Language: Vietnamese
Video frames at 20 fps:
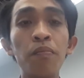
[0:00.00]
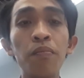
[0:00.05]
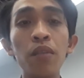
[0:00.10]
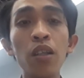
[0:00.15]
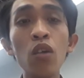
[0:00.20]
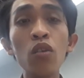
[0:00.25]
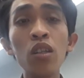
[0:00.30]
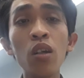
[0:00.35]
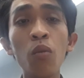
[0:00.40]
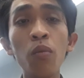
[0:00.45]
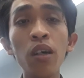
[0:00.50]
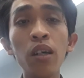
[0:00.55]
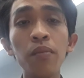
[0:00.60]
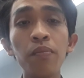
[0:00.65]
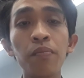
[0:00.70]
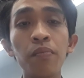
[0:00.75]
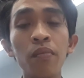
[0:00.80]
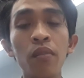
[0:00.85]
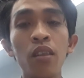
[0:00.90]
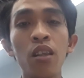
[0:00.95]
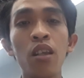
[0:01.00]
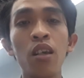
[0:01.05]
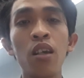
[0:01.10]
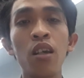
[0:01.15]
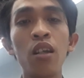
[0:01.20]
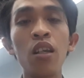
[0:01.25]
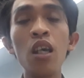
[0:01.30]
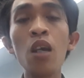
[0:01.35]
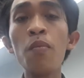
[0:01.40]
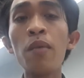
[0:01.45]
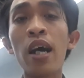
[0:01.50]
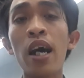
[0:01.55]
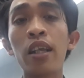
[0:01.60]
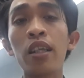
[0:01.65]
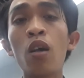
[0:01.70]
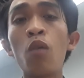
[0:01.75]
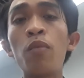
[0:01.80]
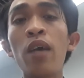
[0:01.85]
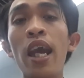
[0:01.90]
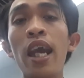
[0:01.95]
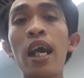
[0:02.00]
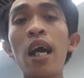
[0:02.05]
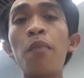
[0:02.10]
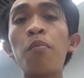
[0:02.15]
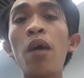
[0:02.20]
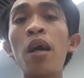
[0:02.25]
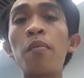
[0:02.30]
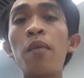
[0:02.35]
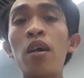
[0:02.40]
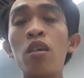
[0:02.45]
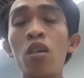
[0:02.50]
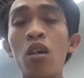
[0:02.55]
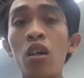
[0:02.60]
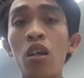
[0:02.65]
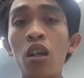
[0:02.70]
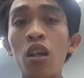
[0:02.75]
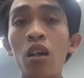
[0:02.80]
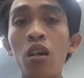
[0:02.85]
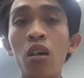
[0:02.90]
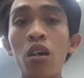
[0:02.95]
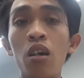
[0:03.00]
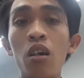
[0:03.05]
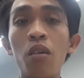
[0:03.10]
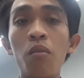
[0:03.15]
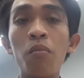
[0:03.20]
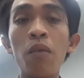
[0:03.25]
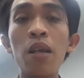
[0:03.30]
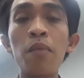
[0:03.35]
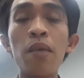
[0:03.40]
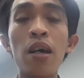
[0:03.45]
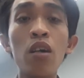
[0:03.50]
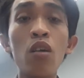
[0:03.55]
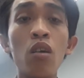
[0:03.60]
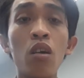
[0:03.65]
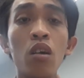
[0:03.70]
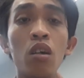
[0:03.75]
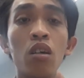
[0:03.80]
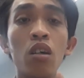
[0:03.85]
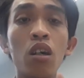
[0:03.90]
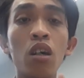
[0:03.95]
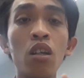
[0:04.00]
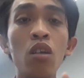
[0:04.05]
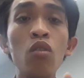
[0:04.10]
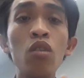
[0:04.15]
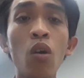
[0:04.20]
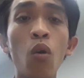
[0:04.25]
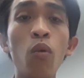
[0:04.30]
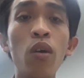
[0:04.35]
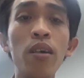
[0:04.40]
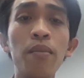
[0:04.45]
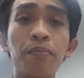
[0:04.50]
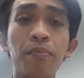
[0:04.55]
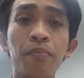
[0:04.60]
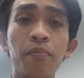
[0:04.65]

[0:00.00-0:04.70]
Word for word: nói chung á nếu mà trong thiền âm bên bờ bên bờ vũ trụ á